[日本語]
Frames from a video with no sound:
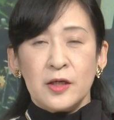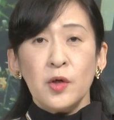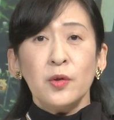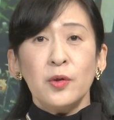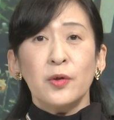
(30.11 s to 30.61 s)

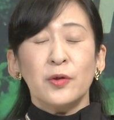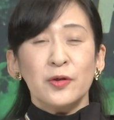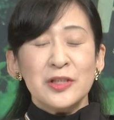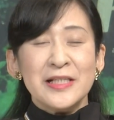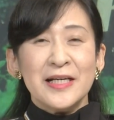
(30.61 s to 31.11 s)
今日のこ
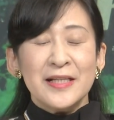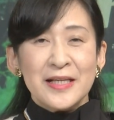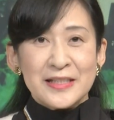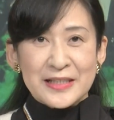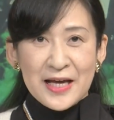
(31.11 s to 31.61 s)
の時間
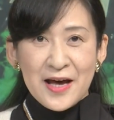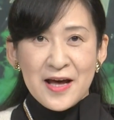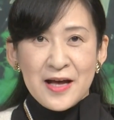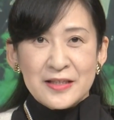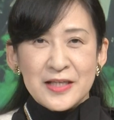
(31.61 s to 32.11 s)
ですが、
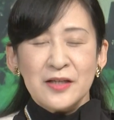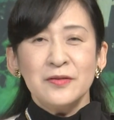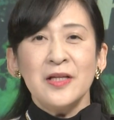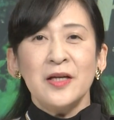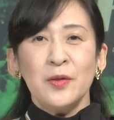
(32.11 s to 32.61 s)

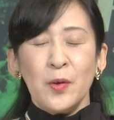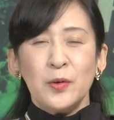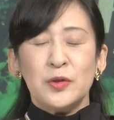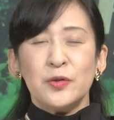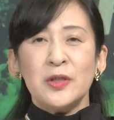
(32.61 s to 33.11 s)
昨年
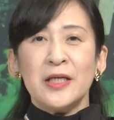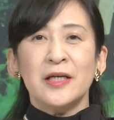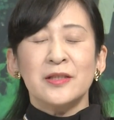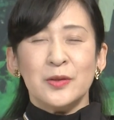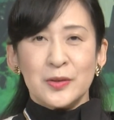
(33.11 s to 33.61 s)
の12
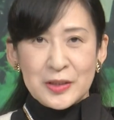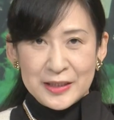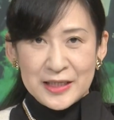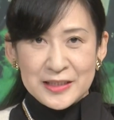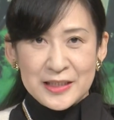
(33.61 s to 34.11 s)
月1
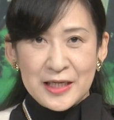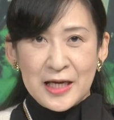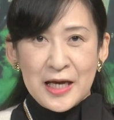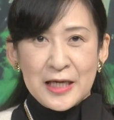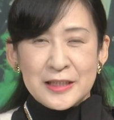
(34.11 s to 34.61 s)
日
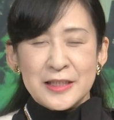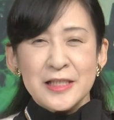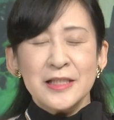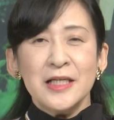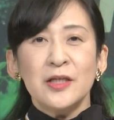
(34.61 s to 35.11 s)

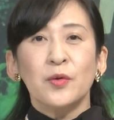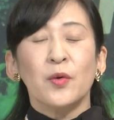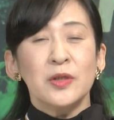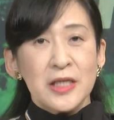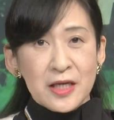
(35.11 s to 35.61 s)
20歳の
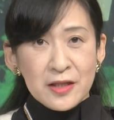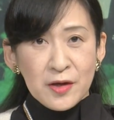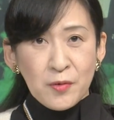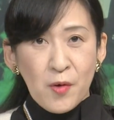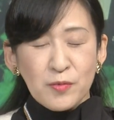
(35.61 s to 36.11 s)
ご成
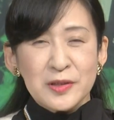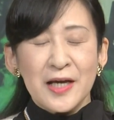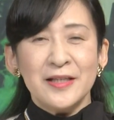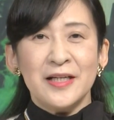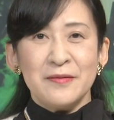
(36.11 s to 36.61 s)
年をお
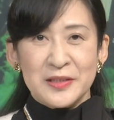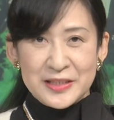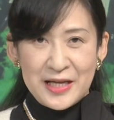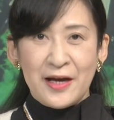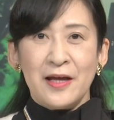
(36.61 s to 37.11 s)
迎えになりま
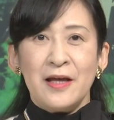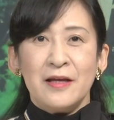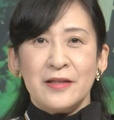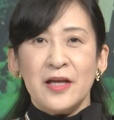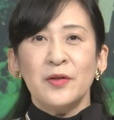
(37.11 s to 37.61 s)
した
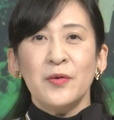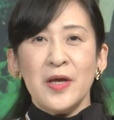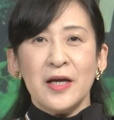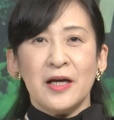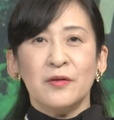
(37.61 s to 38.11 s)
天皇
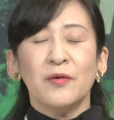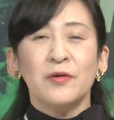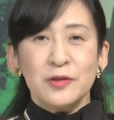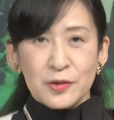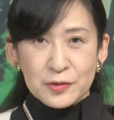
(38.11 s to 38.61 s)
陛下の
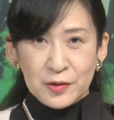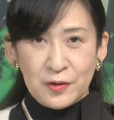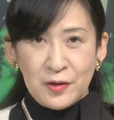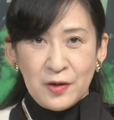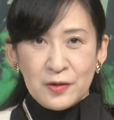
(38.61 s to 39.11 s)
ご長女
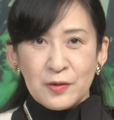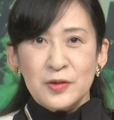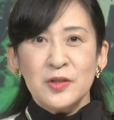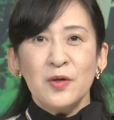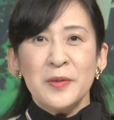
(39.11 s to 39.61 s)

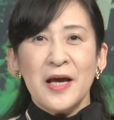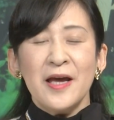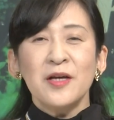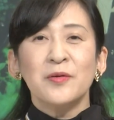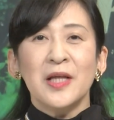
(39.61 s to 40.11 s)
敬宮
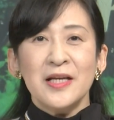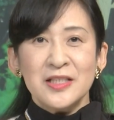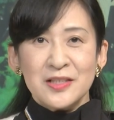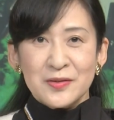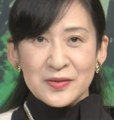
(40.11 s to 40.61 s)
愛子内
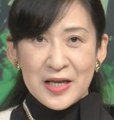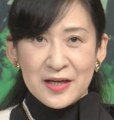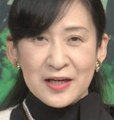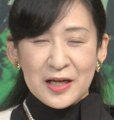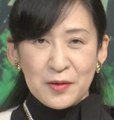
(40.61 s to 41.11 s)
親王
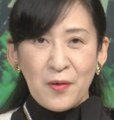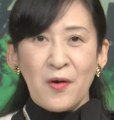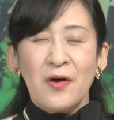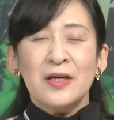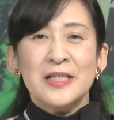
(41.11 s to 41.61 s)
殿下
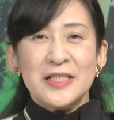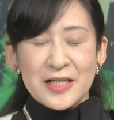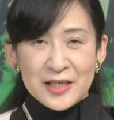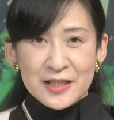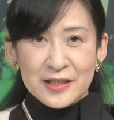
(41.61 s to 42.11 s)
の記
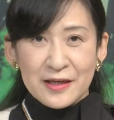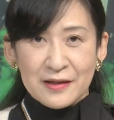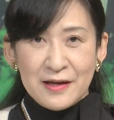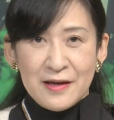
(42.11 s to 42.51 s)
者会見、